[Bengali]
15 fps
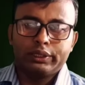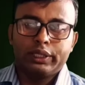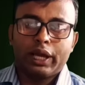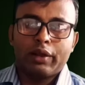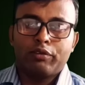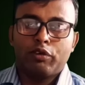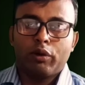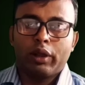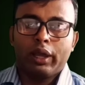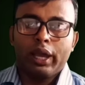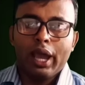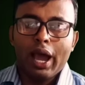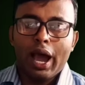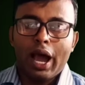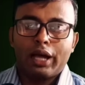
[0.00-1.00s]
যার ফলে
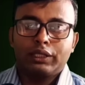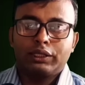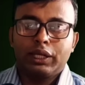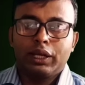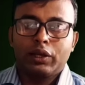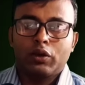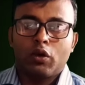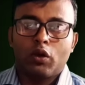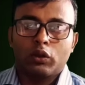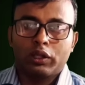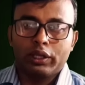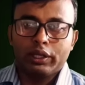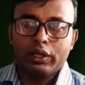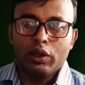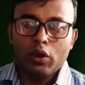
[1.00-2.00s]
আংশিক
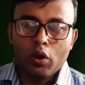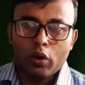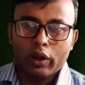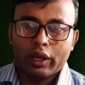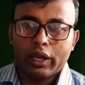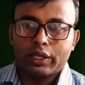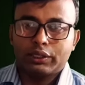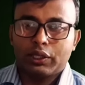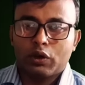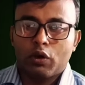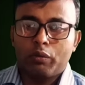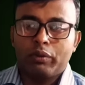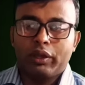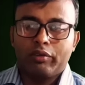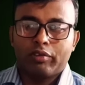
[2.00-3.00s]
ক্ষতি অনেকাংশে
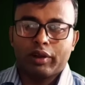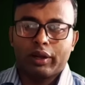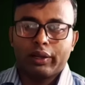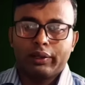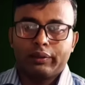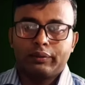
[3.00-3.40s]
কমিয়ে ফেলে